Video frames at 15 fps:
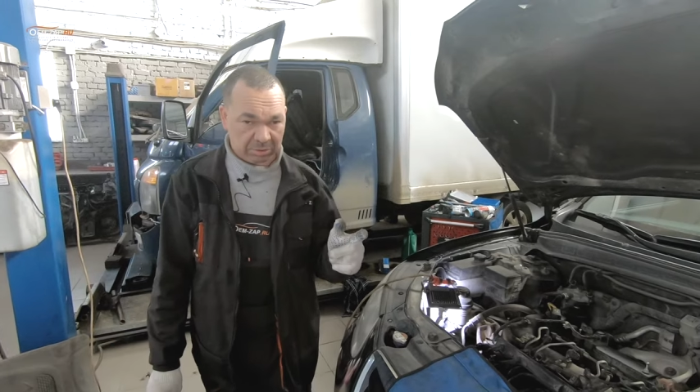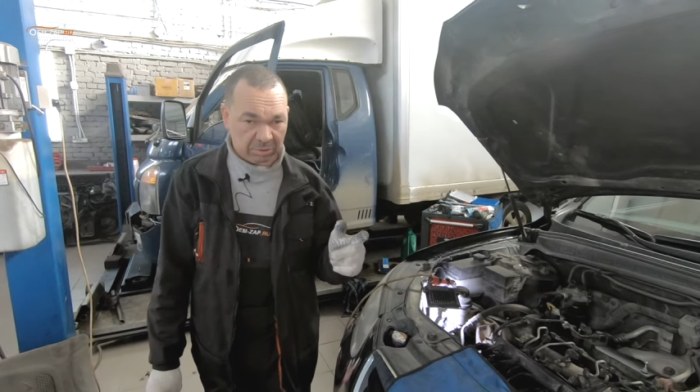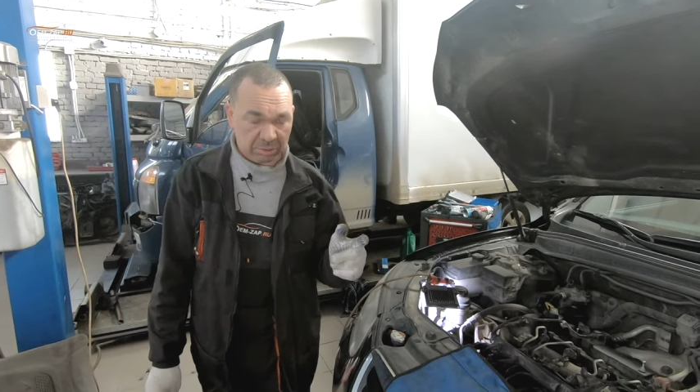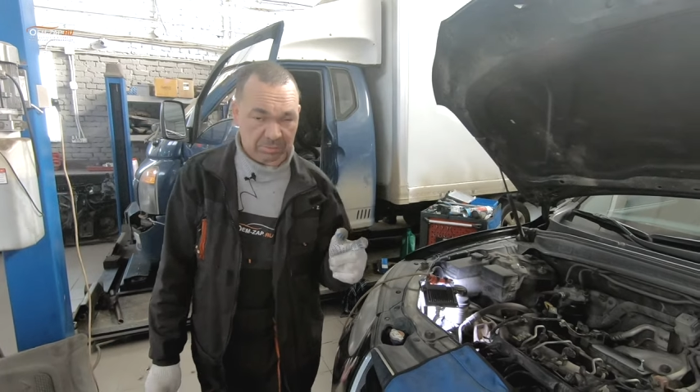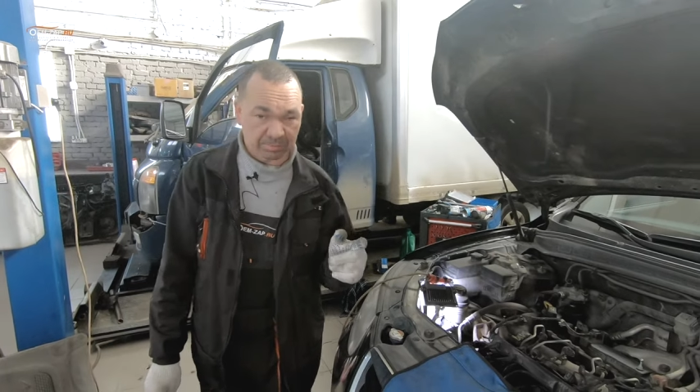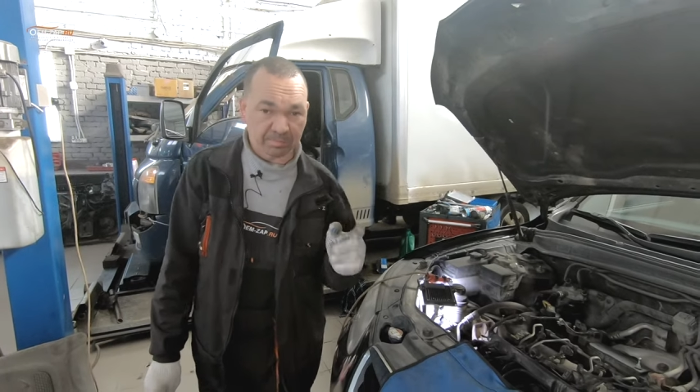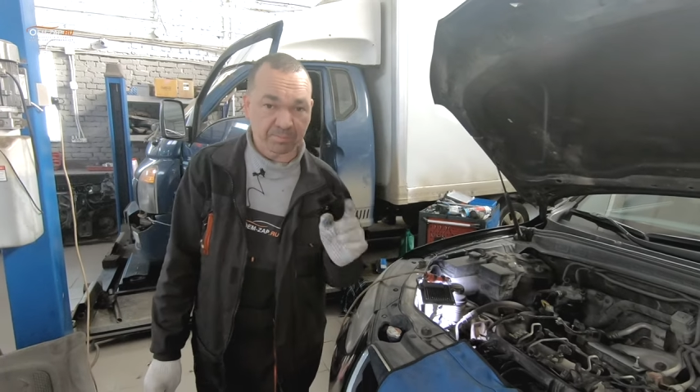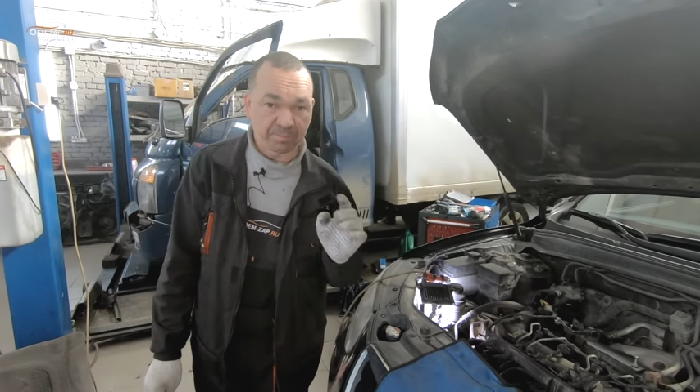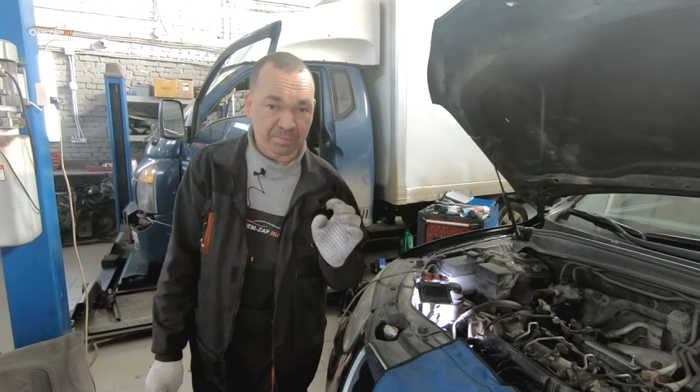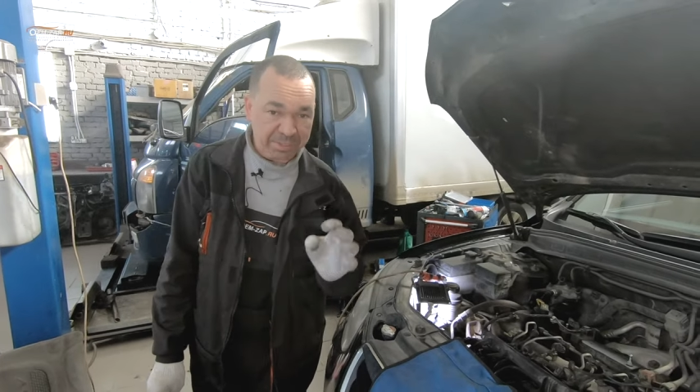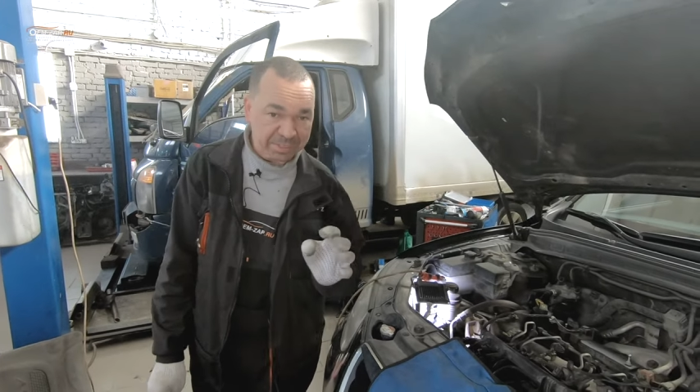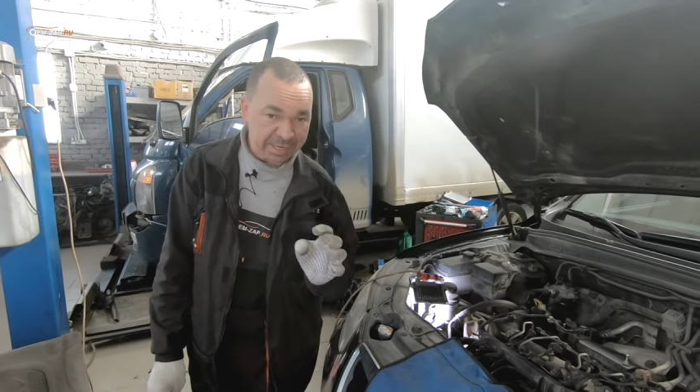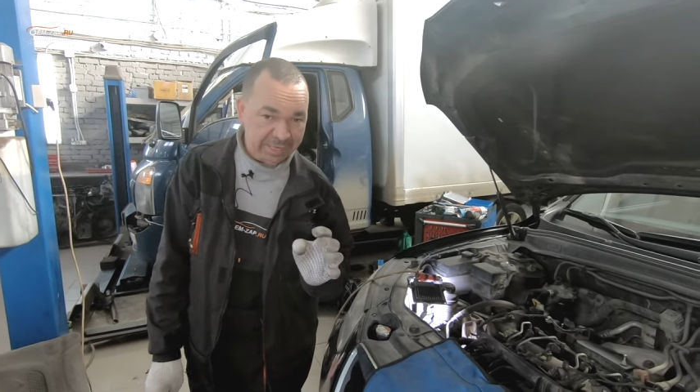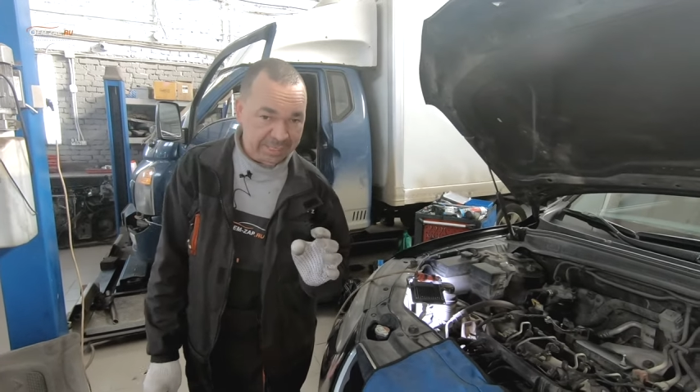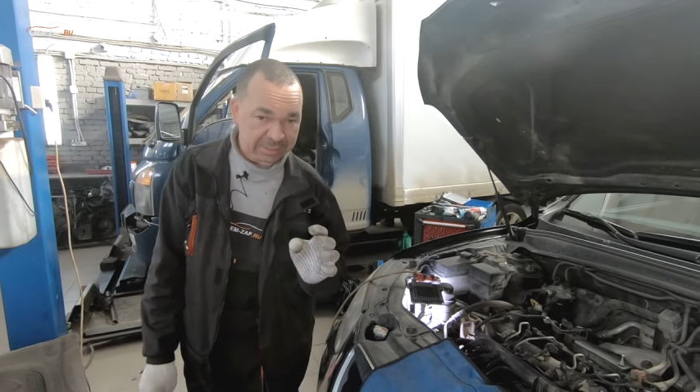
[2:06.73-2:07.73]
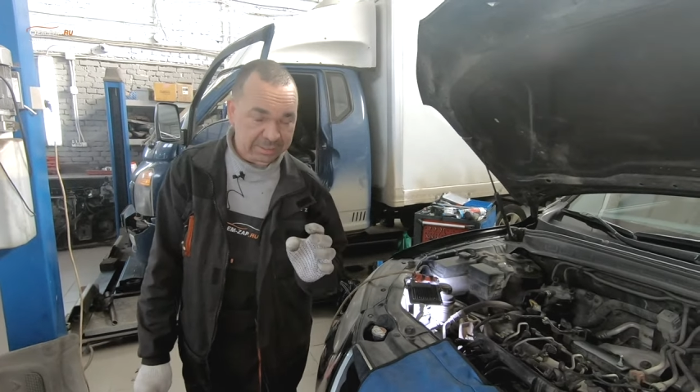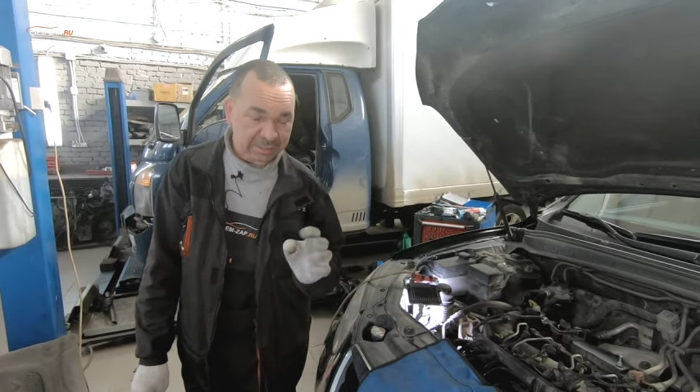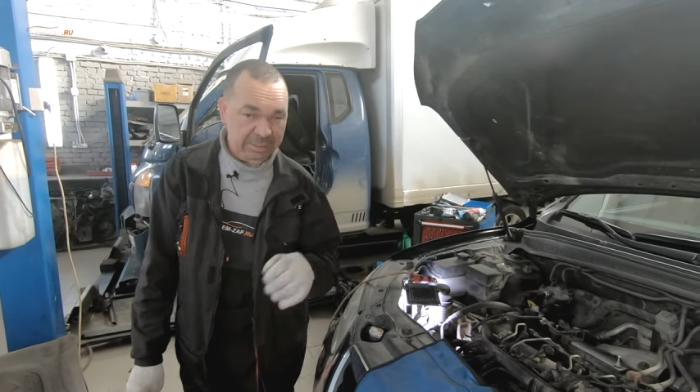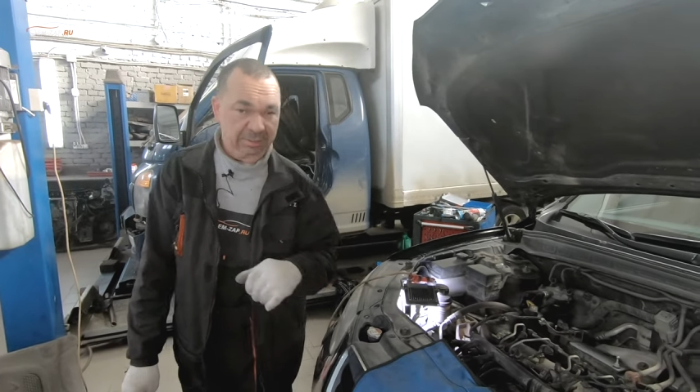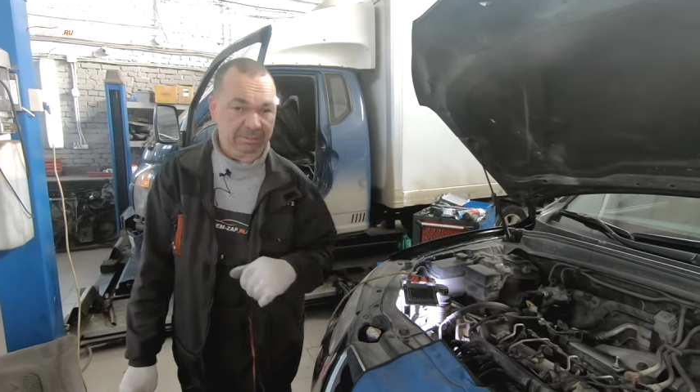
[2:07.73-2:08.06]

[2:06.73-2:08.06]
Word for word: то есть пинается,